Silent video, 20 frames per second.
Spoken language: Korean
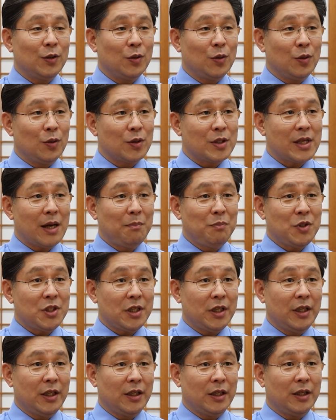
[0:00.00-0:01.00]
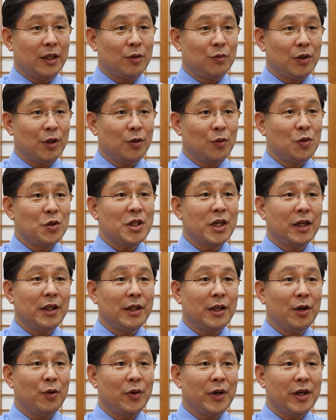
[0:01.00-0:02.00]
또 3차 우리
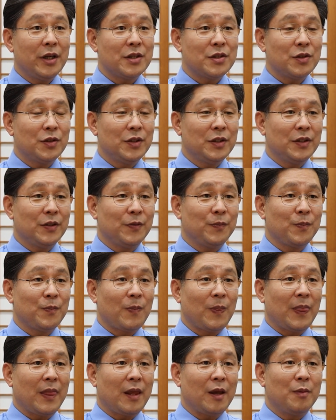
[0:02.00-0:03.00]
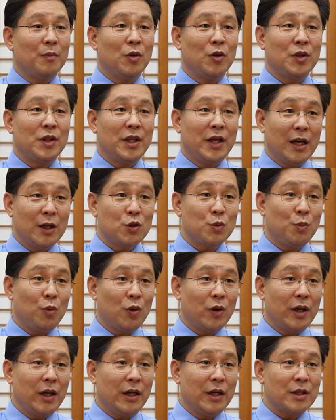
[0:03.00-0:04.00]
로잔 대회에서는 뭐
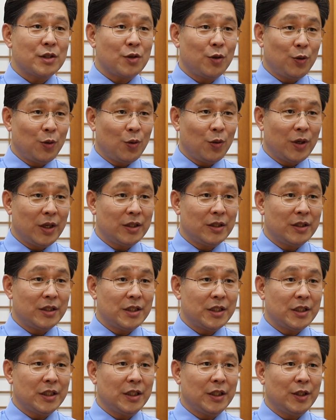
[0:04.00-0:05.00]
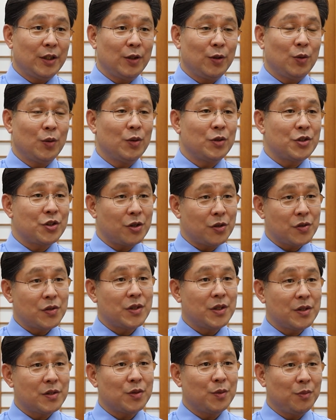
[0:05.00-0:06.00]
디아스포라 선교라든지 또
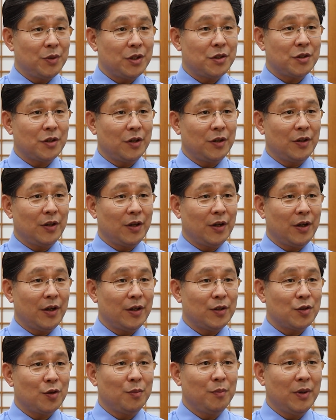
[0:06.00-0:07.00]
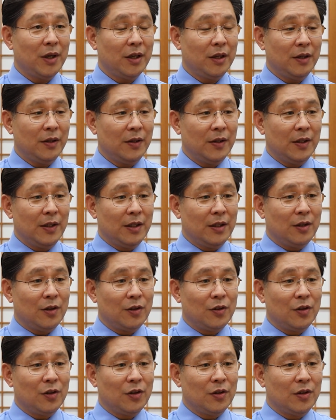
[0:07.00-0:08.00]
저스티스 미션 예, 정말
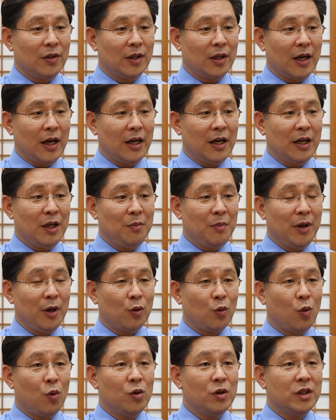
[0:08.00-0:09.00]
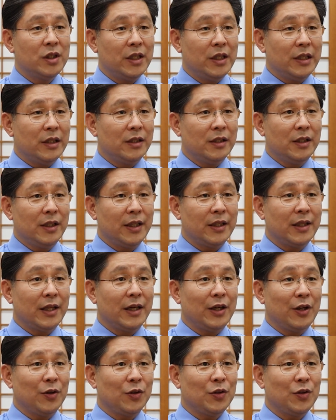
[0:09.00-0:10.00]
어떤 하나님의 공의를 이
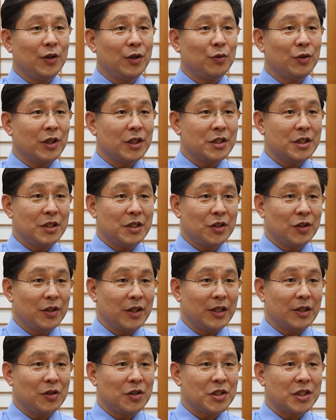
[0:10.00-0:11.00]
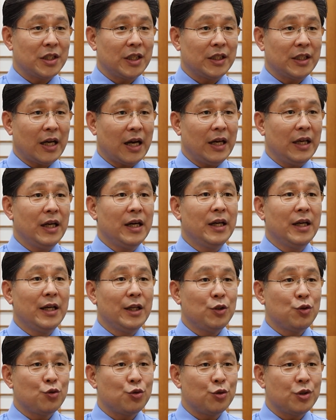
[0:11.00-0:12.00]
땅에 어떻게 우리가 실천할 것인가
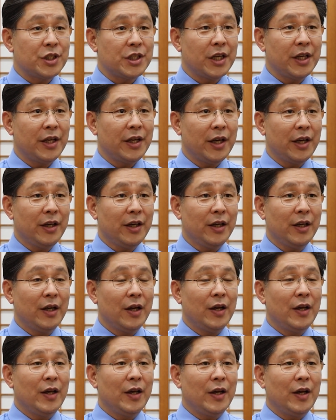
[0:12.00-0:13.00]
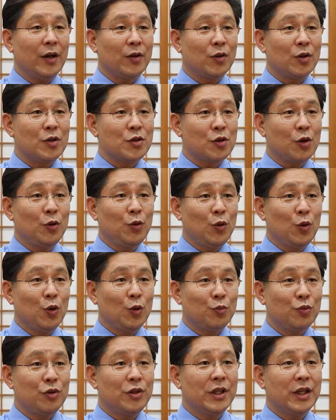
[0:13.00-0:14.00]
다양한 주제의 어떤
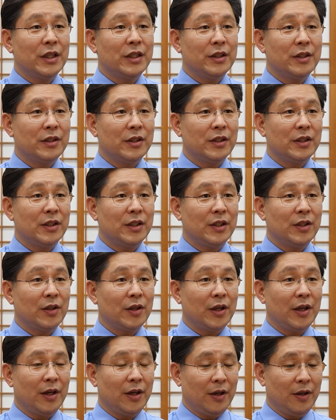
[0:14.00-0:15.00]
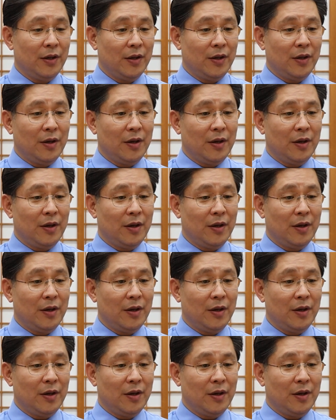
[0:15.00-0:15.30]
선교 분야들을 이렇게